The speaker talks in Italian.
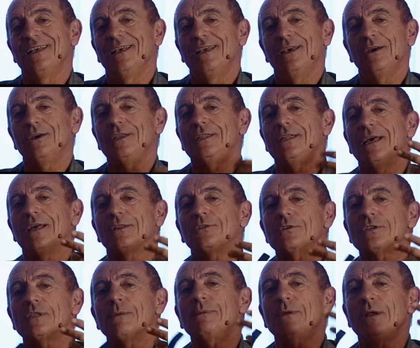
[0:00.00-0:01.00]
E ho ideato
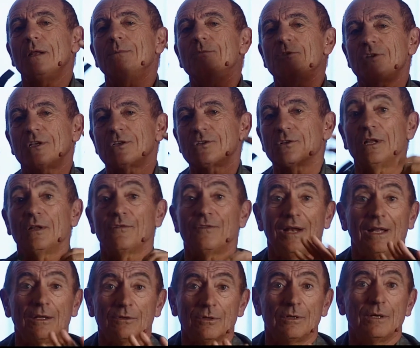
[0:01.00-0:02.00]
questa parola musica soul,
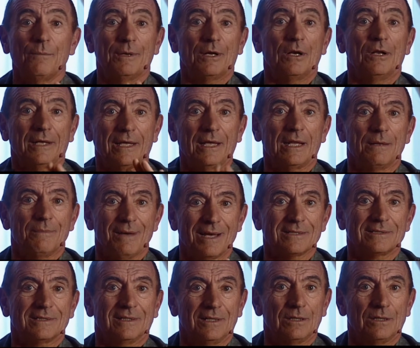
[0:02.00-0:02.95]
fra l'altro è una parola che è rimasta